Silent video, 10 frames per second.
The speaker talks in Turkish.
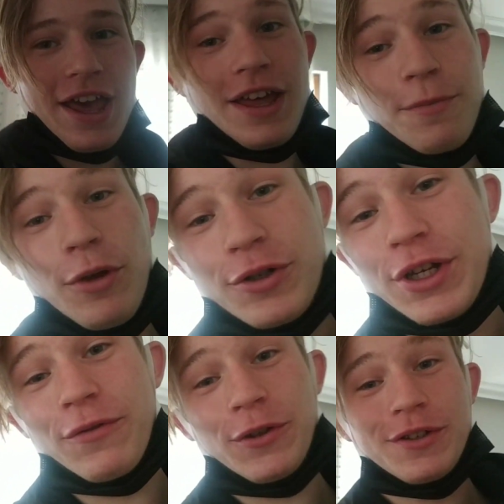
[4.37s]
Eğer bir
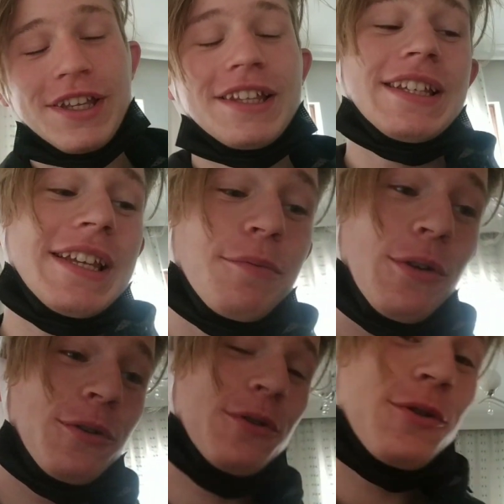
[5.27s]
önceki videoyu izlediyseniz
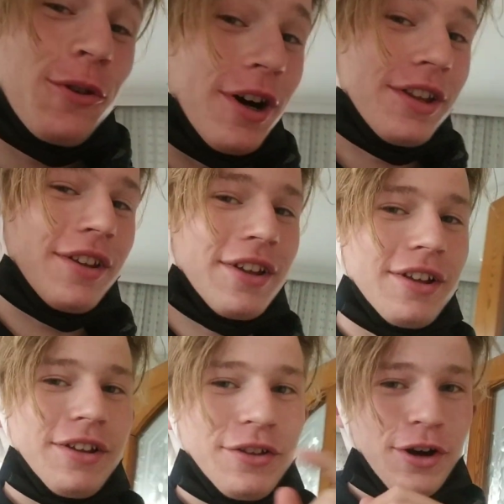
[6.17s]
biliyorsunuz şu an e,
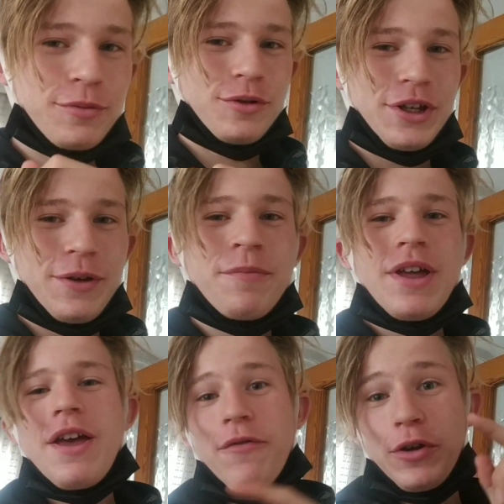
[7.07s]
Trabzon'dayım.
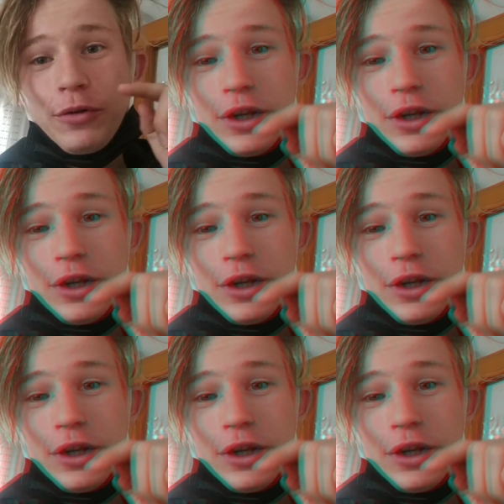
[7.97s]
Ve